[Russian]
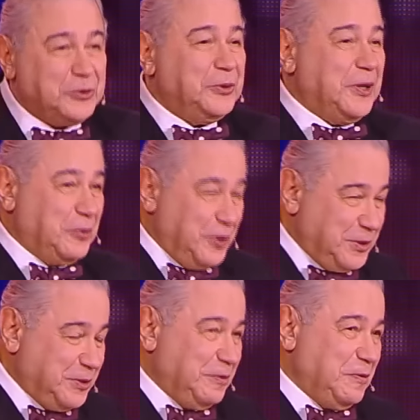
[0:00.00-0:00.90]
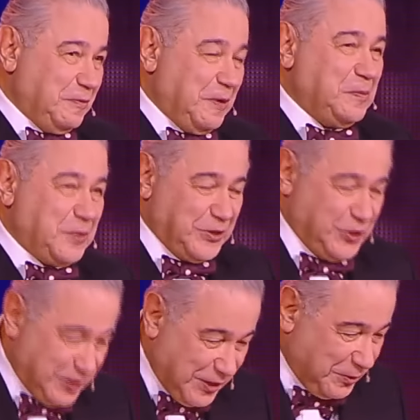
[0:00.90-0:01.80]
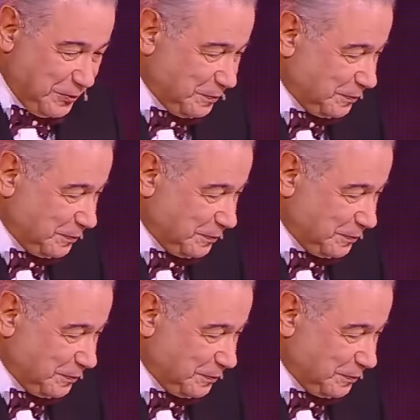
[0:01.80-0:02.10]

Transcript: с удовольствием вам прочитаю.